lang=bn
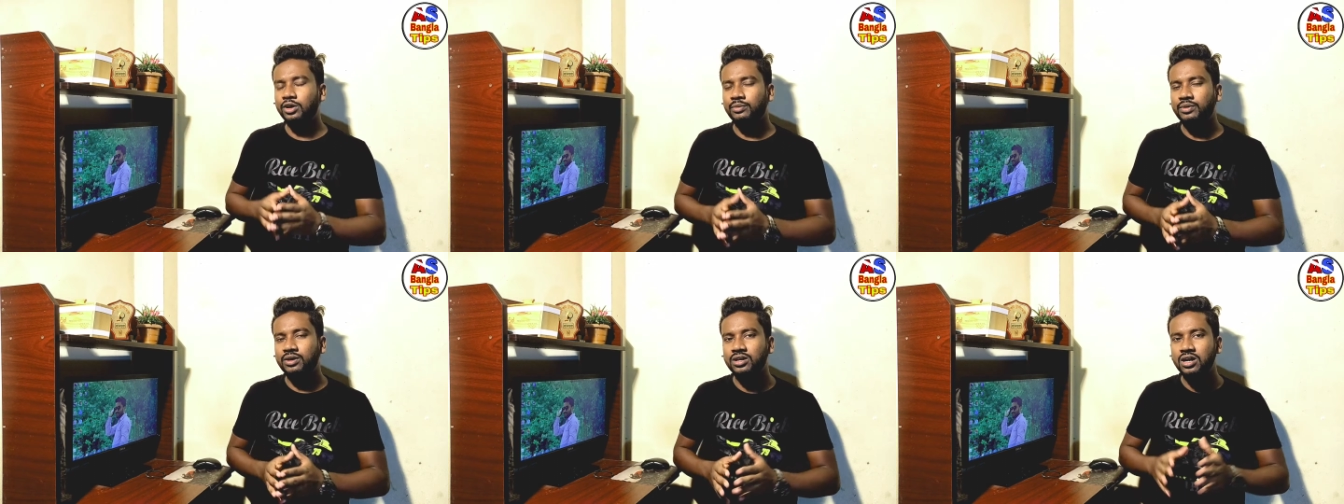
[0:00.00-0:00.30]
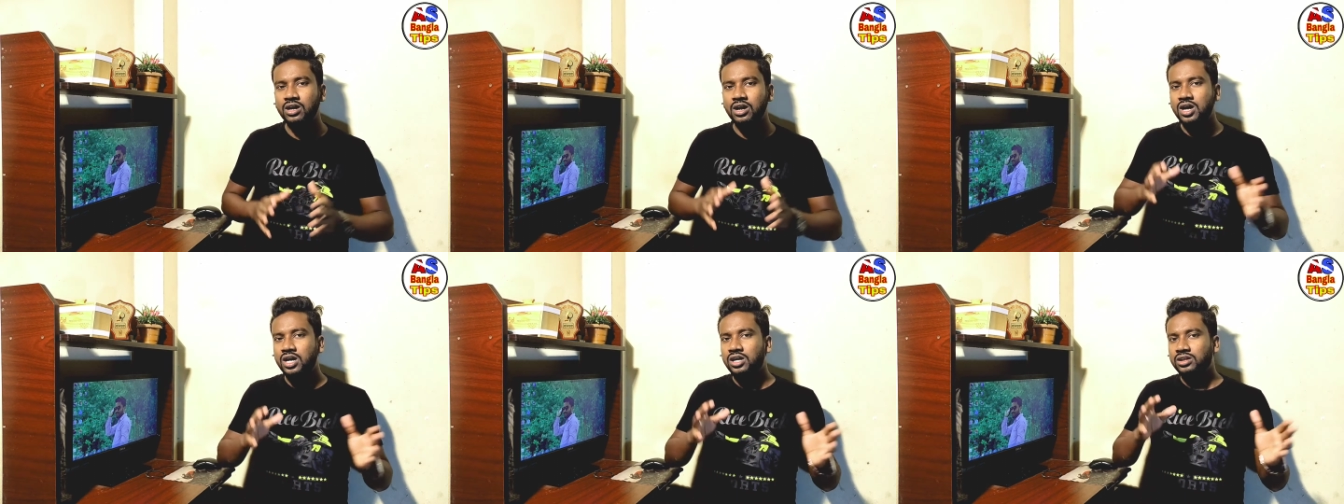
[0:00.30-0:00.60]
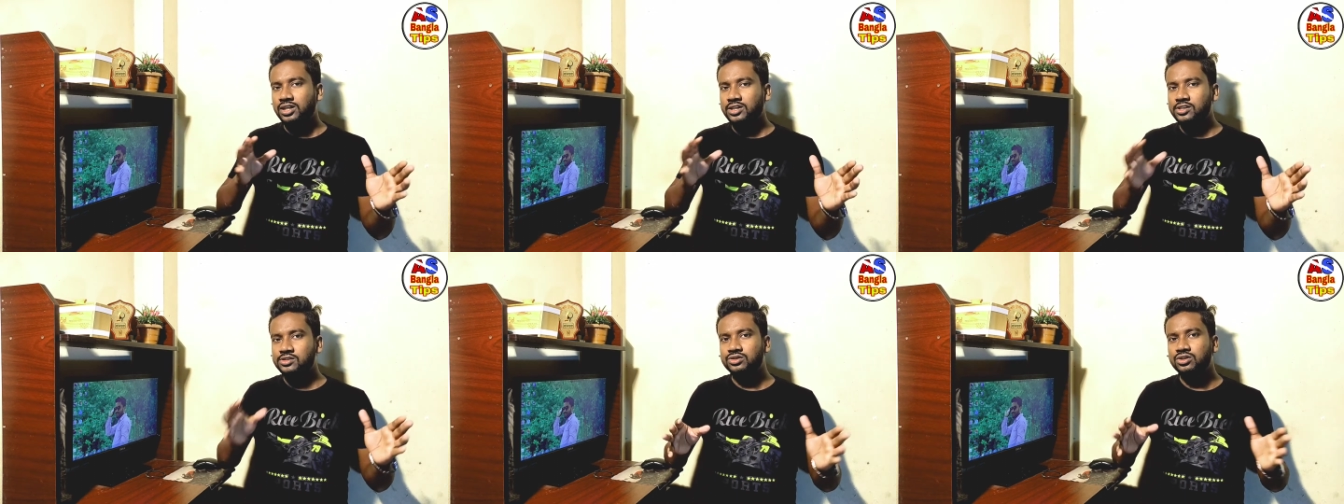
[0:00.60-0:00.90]
করবেন
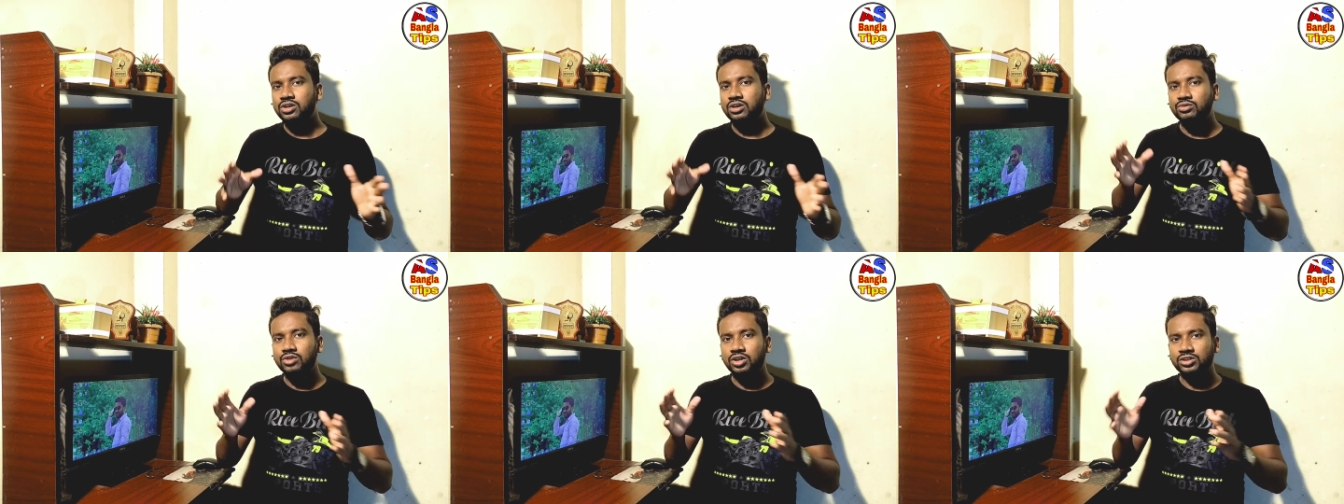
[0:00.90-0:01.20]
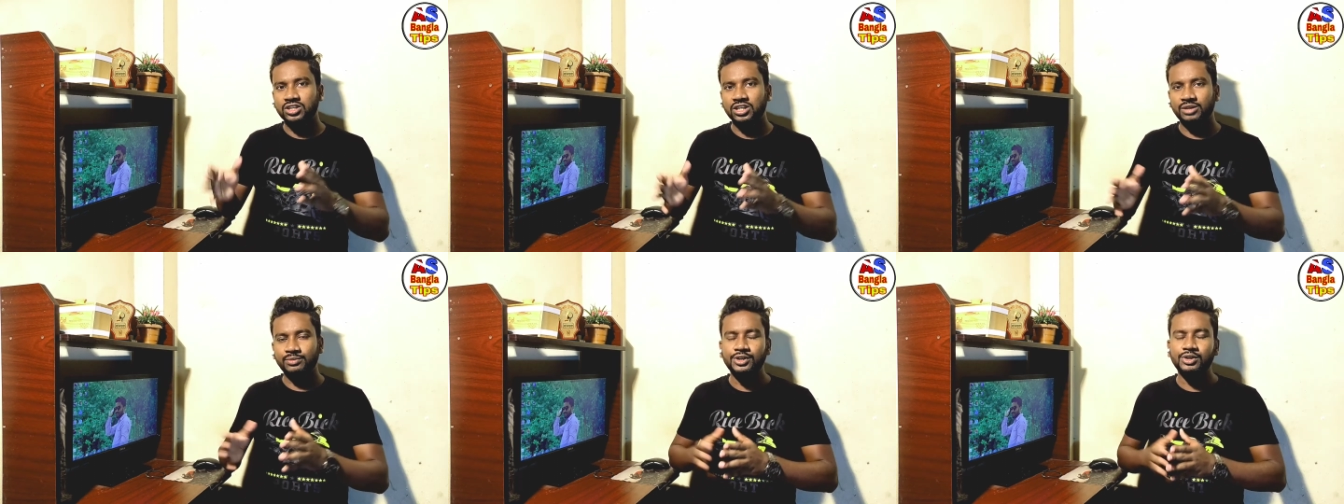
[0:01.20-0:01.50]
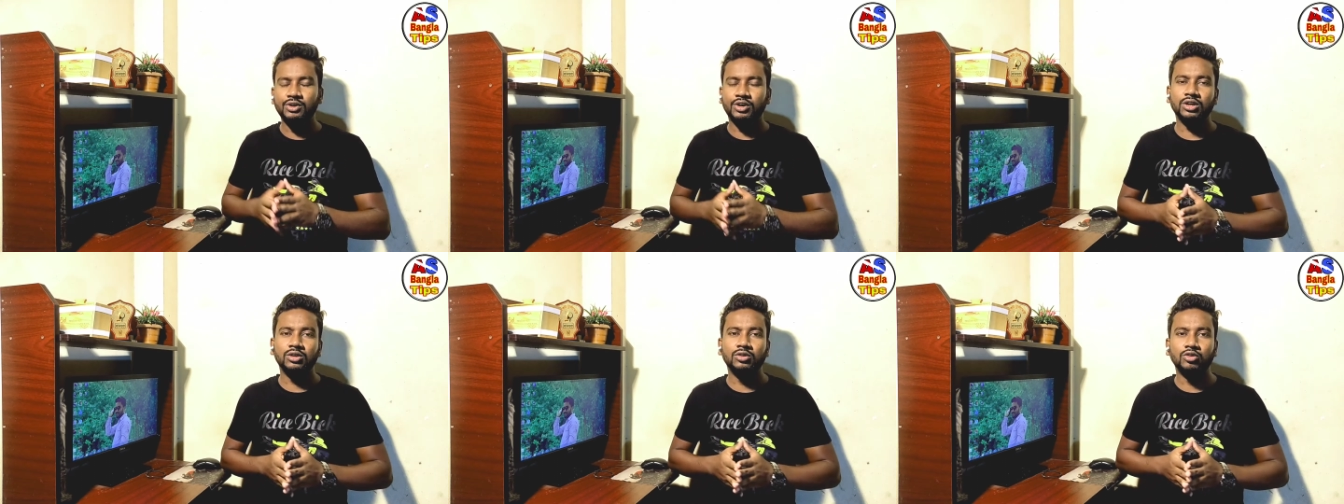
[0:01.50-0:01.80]
তার জন্য কিন্তু আজকের
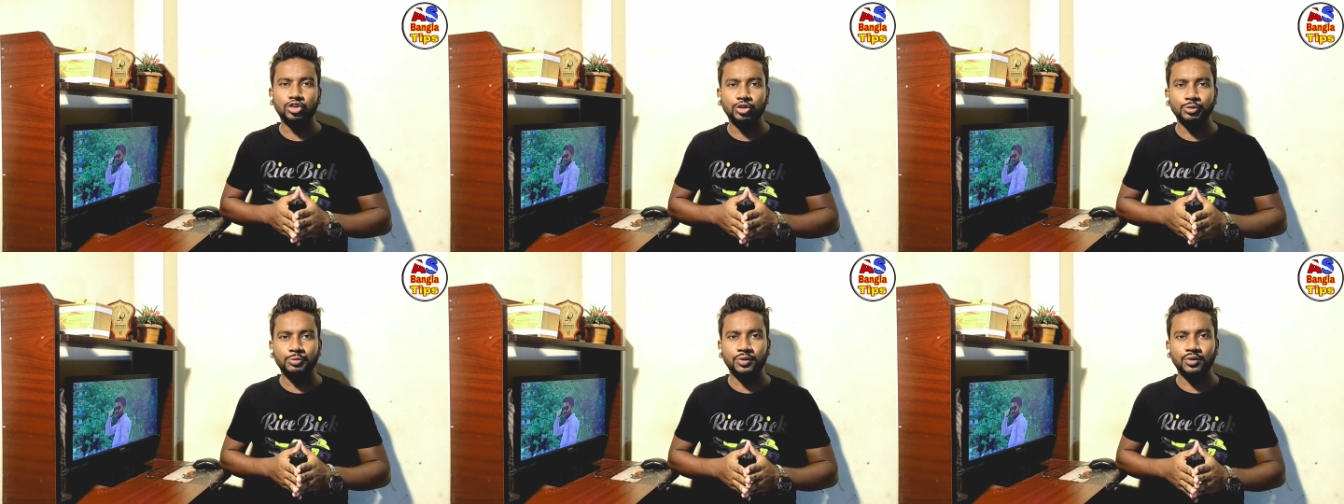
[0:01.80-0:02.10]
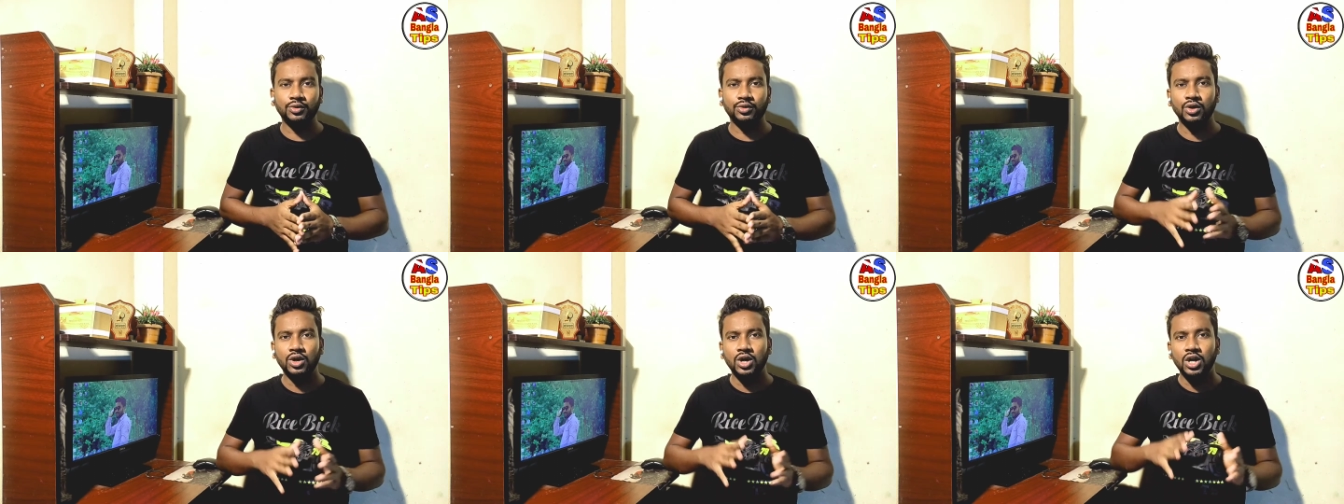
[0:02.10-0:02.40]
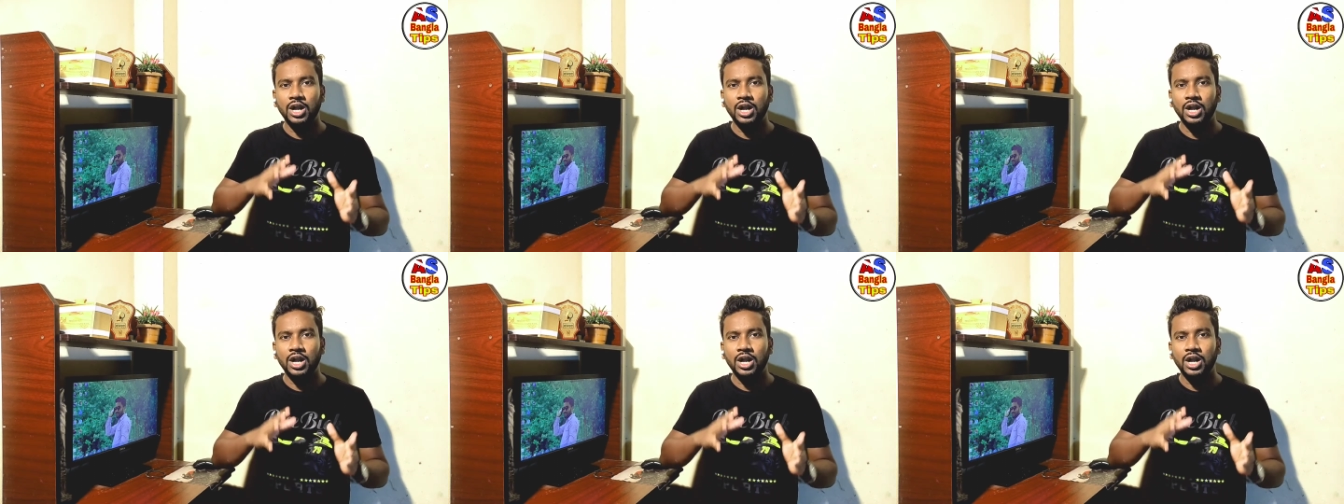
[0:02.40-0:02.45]
ভিডিও অনেক গুরুত্বপূর্ণ